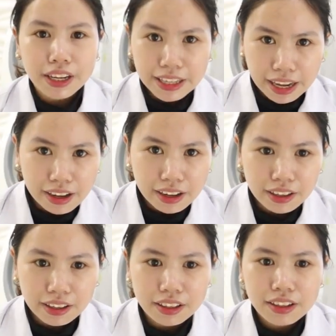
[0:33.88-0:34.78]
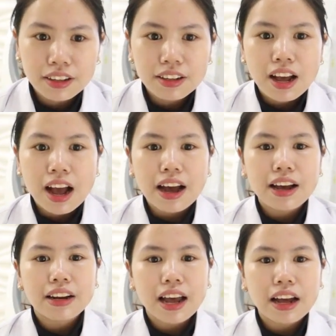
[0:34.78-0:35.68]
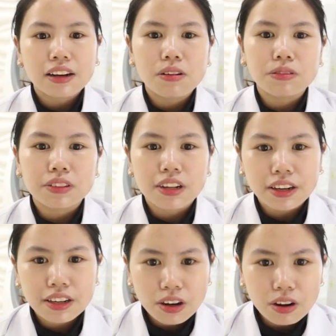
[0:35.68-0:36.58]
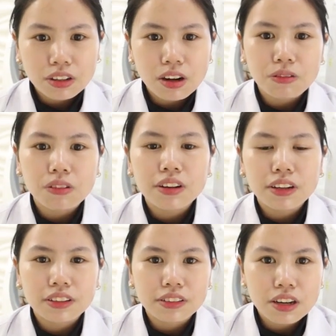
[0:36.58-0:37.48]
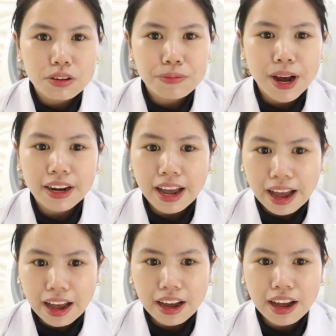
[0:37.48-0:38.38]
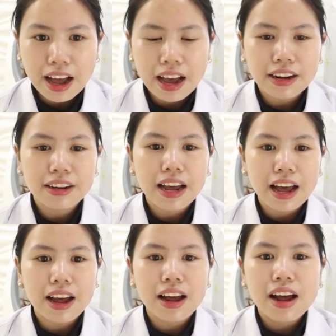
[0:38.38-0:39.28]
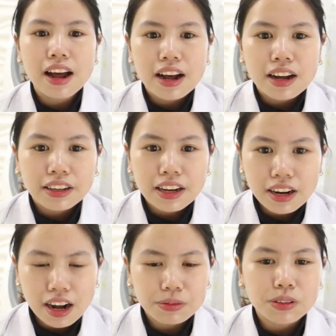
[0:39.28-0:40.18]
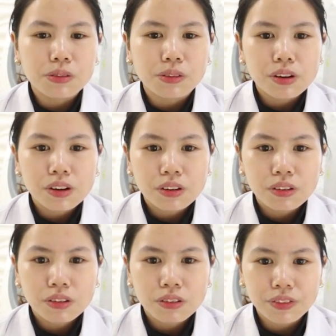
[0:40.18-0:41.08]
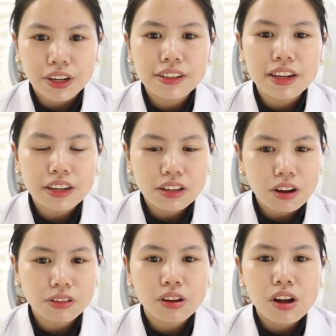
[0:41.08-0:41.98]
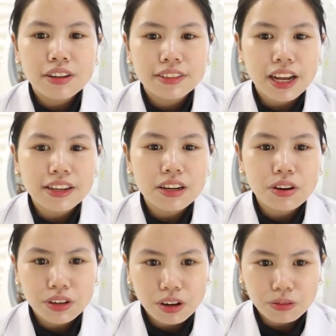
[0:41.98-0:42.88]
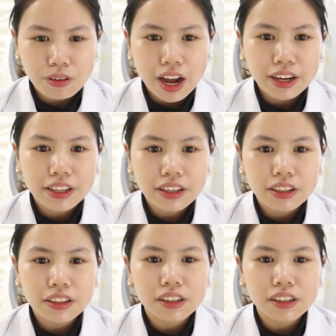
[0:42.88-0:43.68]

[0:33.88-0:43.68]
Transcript: thấy nha. AHA cộng retinol cộng serum HA. AHA kết hợp dùng với retinol sẽ nhân đôi hiệu quả kích